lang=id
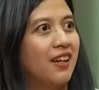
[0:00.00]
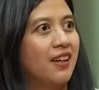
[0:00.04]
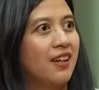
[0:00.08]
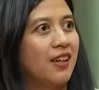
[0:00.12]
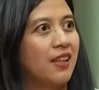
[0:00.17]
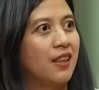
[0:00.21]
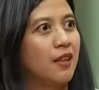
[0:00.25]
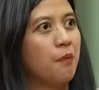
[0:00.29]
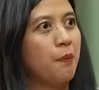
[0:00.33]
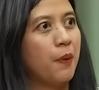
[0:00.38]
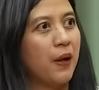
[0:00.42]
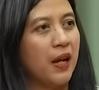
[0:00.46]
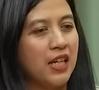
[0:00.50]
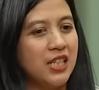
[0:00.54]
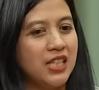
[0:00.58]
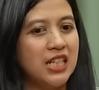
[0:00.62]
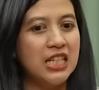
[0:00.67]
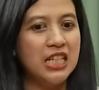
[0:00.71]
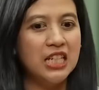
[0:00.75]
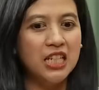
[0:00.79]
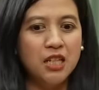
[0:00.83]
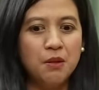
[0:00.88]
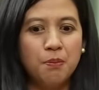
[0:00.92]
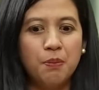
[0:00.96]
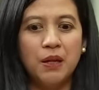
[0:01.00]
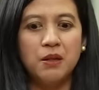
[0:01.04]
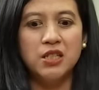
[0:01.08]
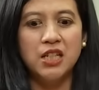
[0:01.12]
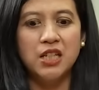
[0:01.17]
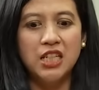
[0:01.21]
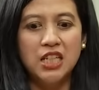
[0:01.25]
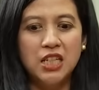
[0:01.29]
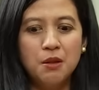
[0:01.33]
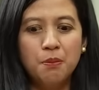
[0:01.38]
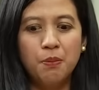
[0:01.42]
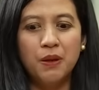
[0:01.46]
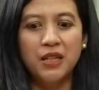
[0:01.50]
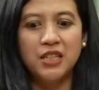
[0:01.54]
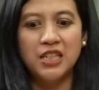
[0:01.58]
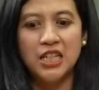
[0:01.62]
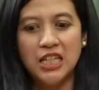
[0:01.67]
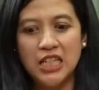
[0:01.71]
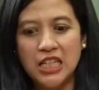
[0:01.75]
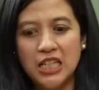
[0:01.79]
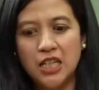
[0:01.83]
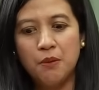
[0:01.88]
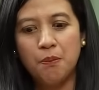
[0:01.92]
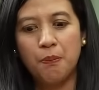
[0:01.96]
Kita pengen jadi ini, pengen jadi ini, pengen jadi
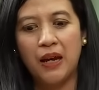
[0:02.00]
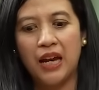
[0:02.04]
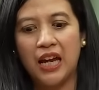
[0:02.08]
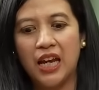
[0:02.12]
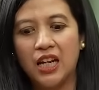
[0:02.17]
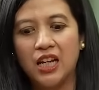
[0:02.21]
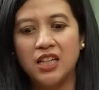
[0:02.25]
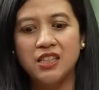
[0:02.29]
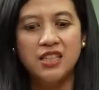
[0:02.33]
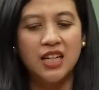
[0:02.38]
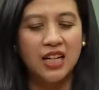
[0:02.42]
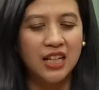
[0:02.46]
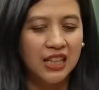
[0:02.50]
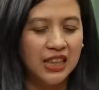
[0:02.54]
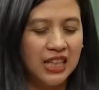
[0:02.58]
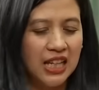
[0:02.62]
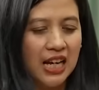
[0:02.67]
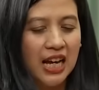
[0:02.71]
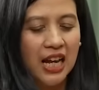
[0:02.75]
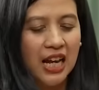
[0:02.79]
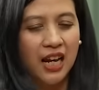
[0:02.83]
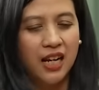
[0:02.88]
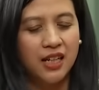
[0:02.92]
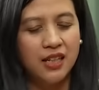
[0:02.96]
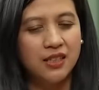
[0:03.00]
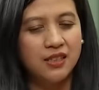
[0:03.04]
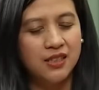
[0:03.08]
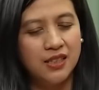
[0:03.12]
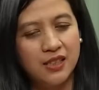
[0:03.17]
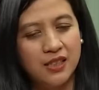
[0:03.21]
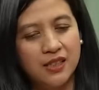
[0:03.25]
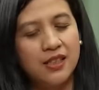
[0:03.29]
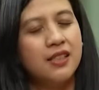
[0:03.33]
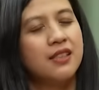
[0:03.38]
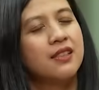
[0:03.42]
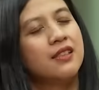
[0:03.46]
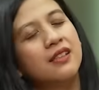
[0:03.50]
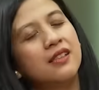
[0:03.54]
ini, pengen ngejar ketinggalan yeah. di iya. sini.